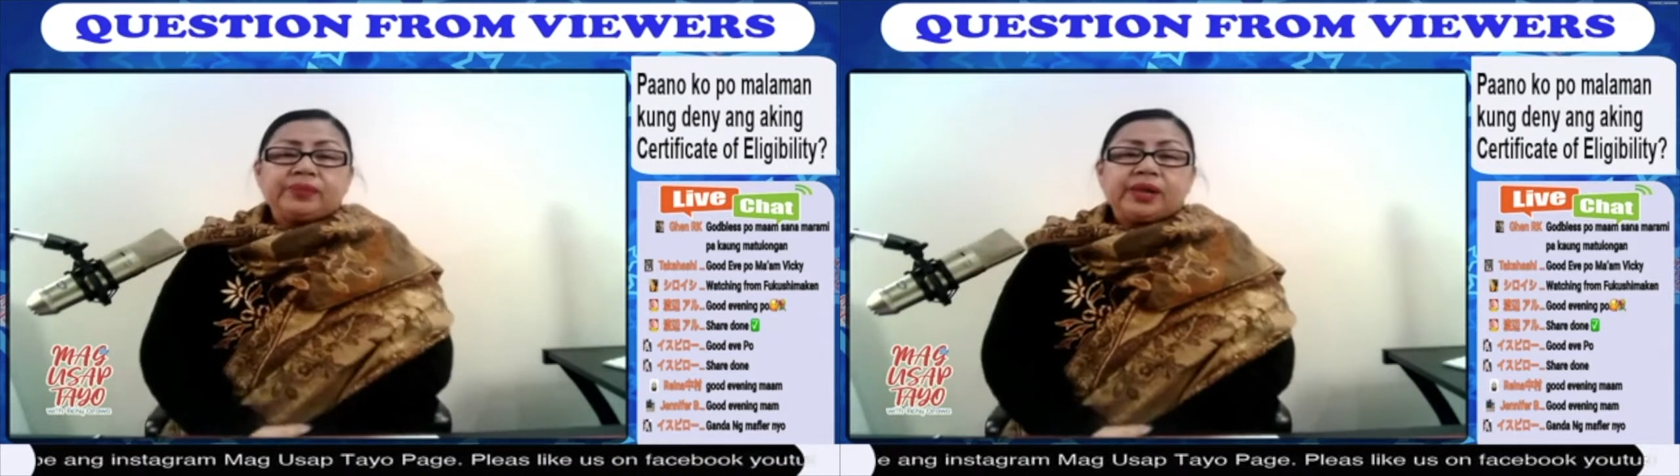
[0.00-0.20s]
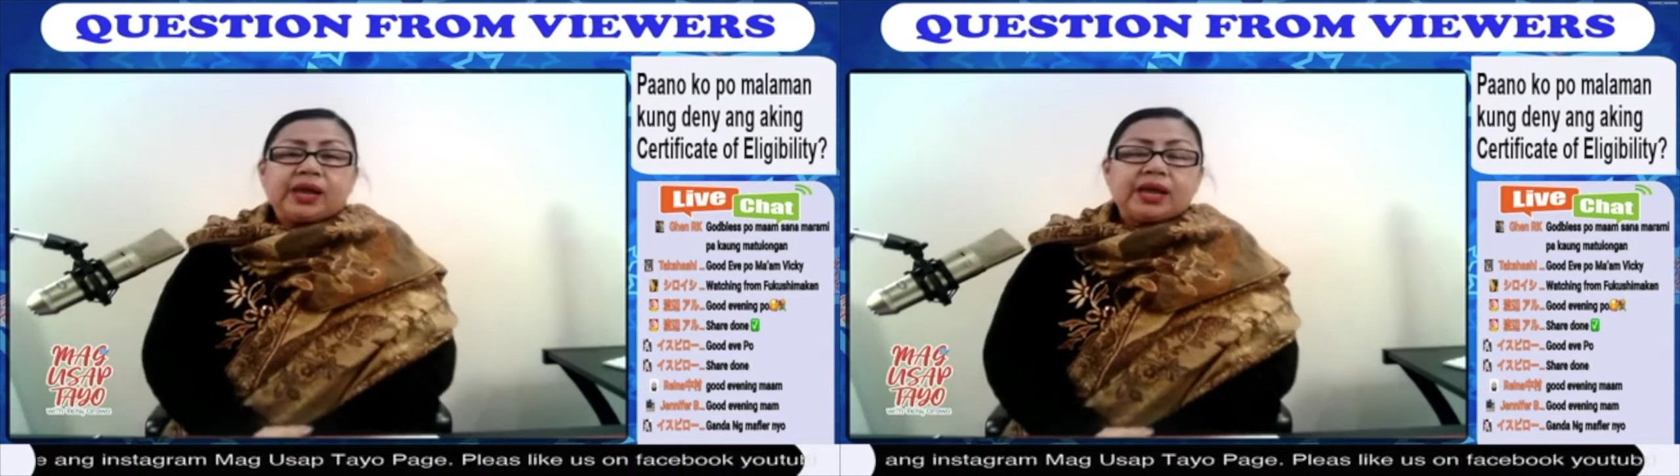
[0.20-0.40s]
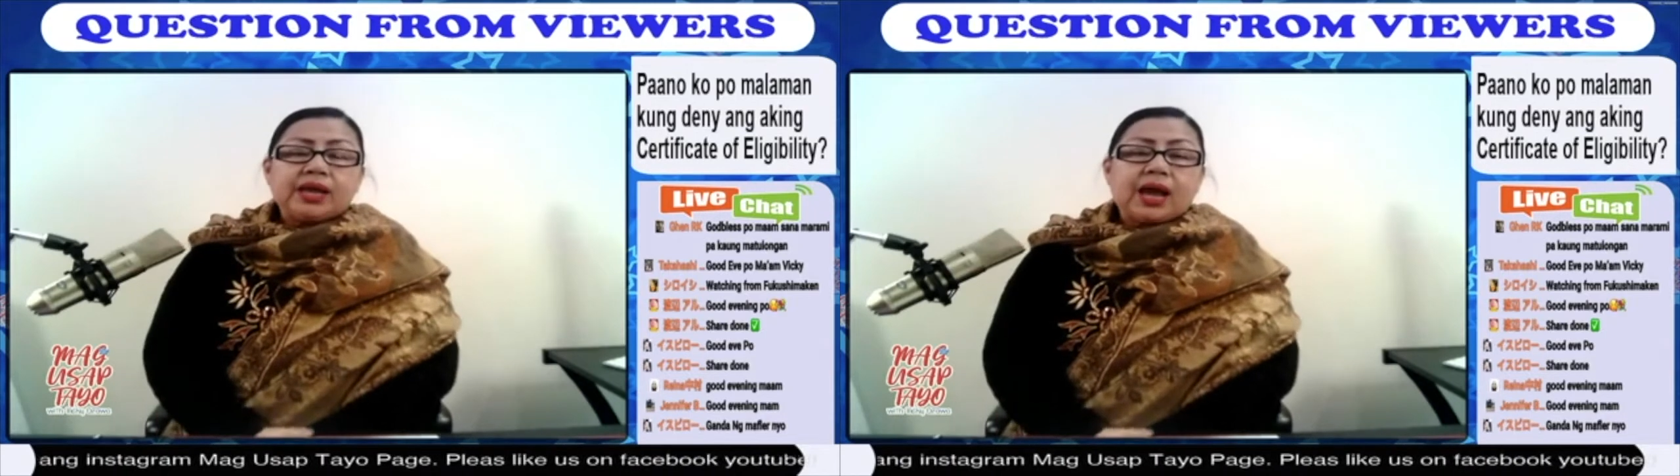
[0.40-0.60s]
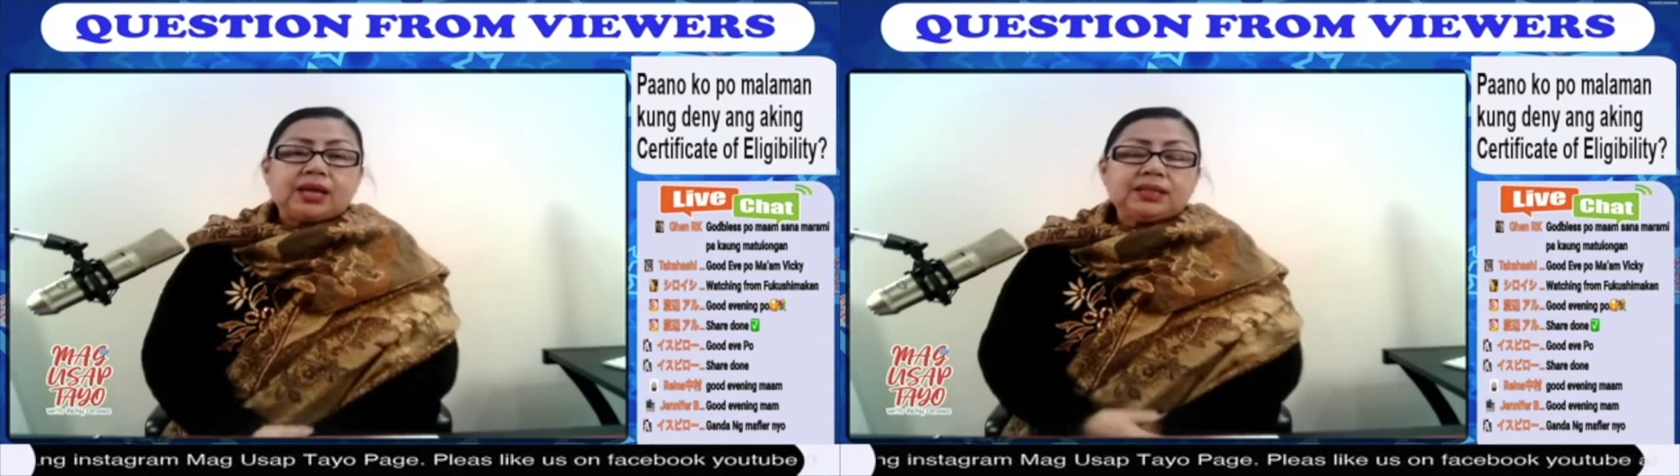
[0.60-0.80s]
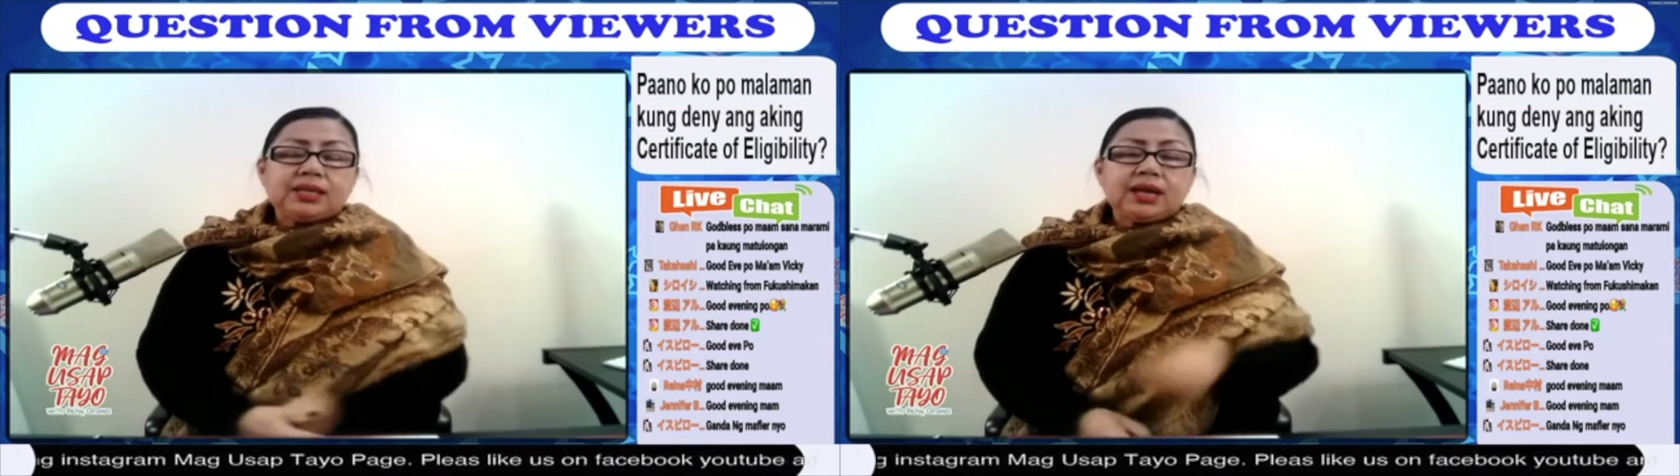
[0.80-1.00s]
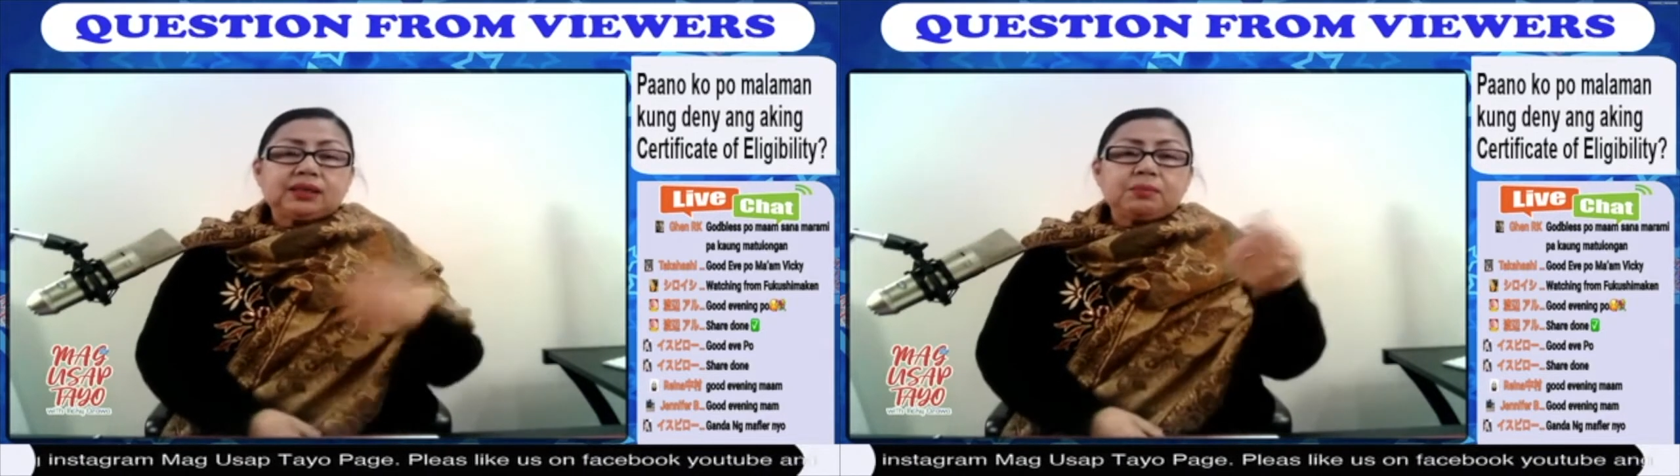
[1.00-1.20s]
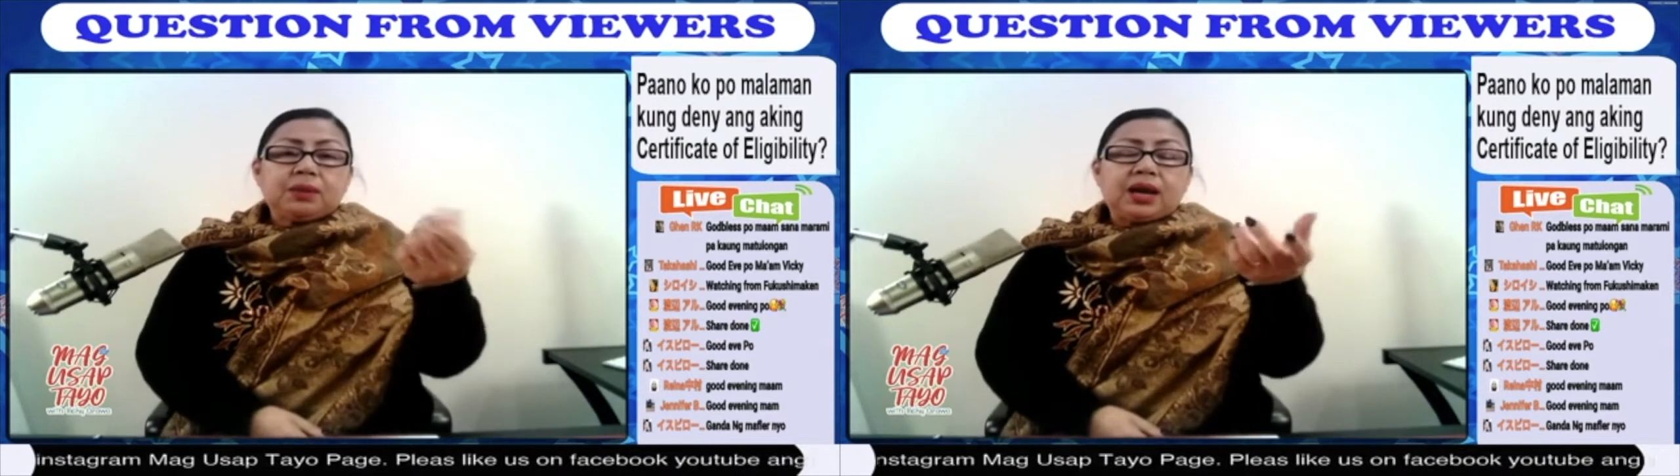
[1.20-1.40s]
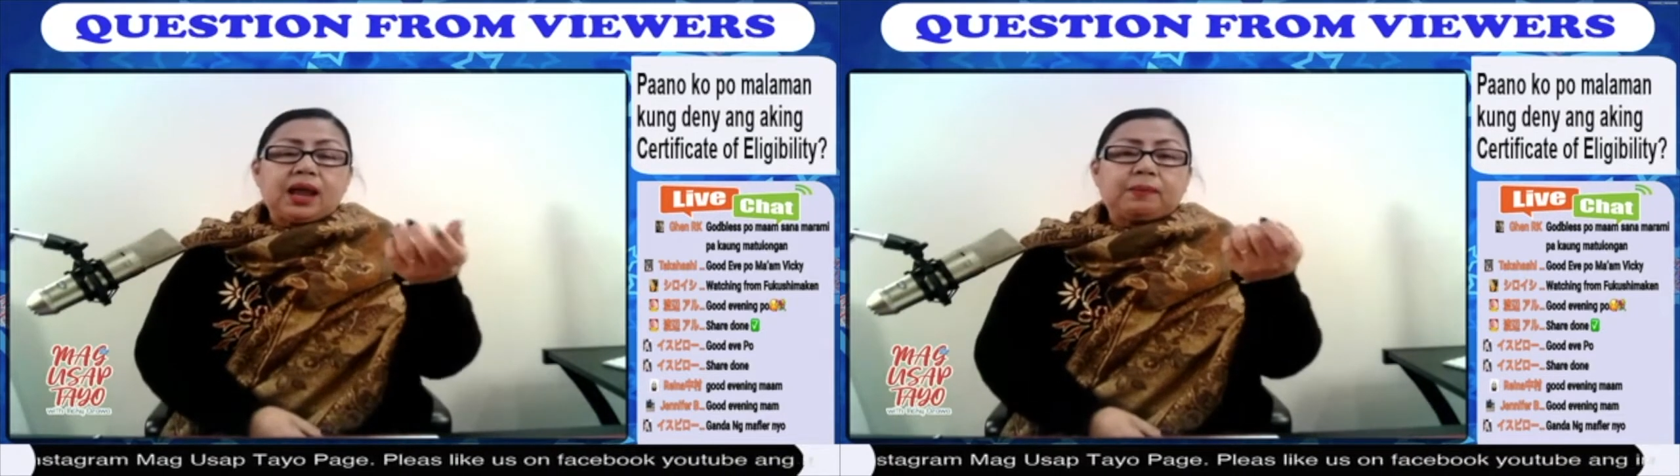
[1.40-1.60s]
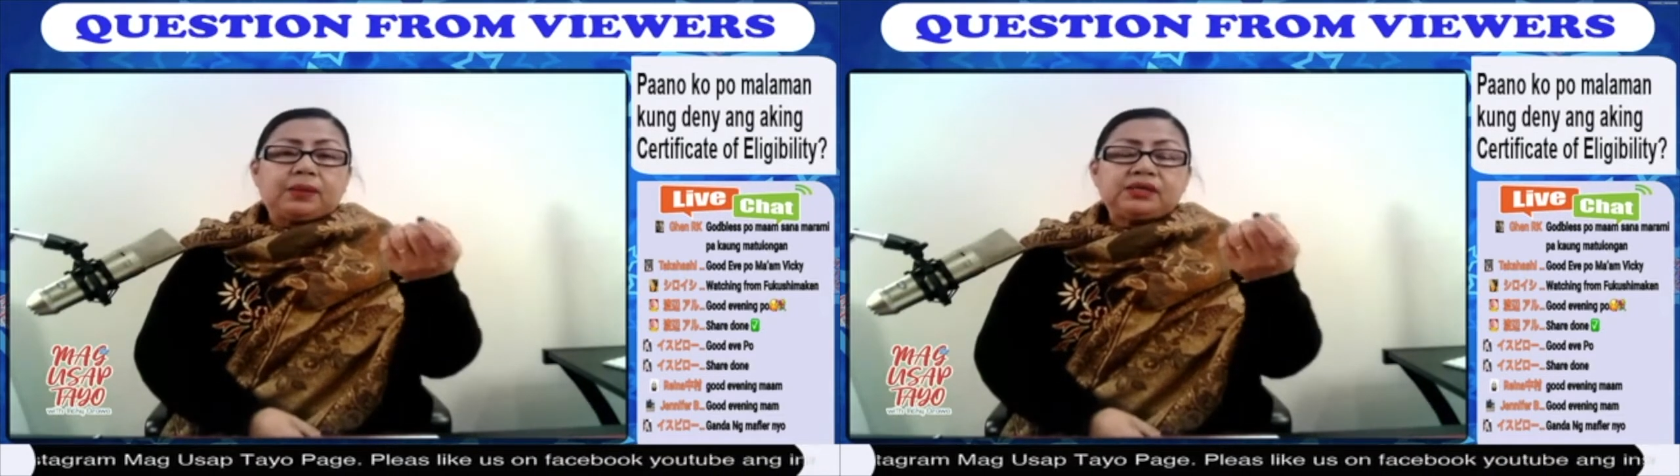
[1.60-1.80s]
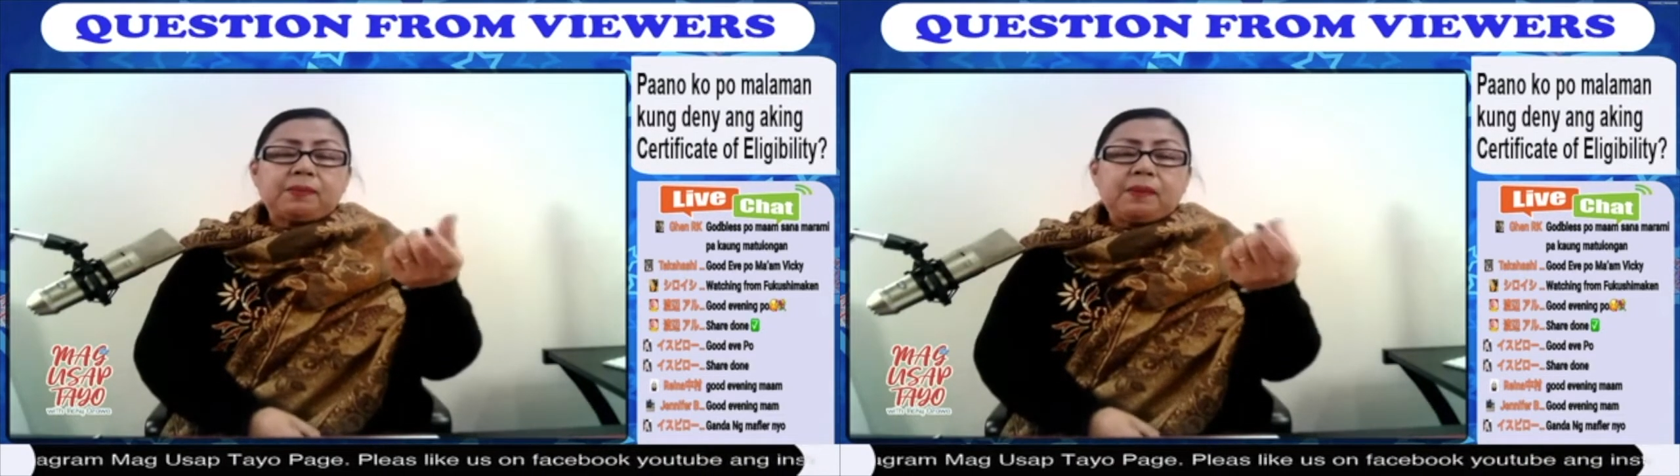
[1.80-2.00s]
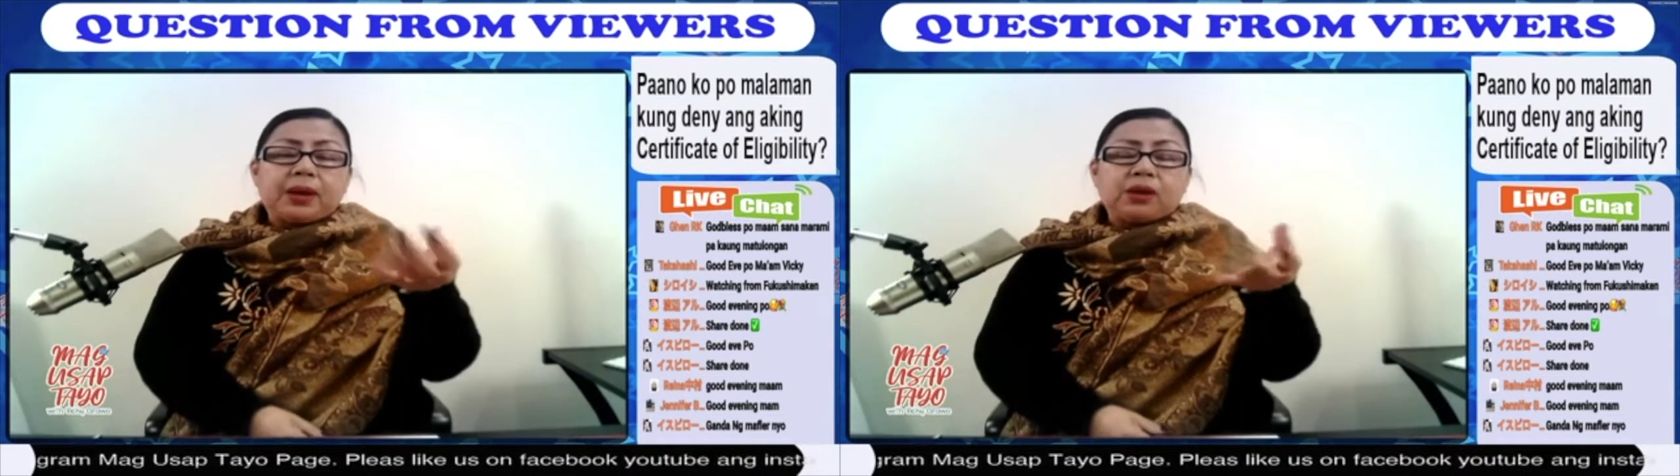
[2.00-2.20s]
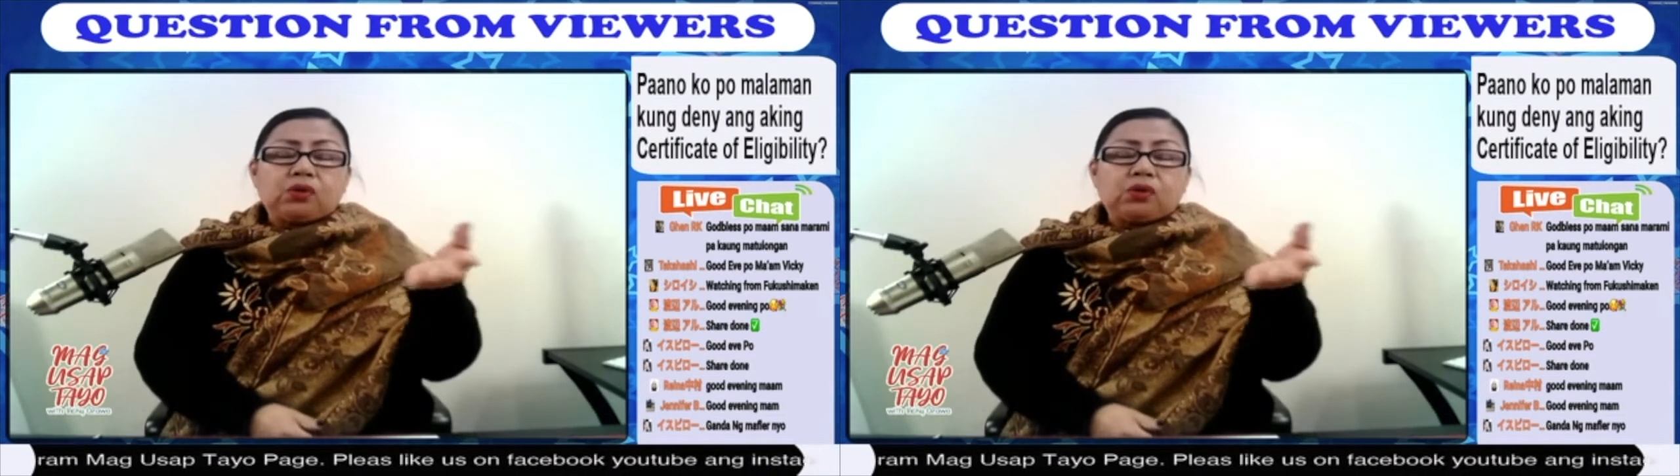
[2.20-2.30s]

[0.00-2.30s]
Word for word: Kaya hindi natin malalaman sa papel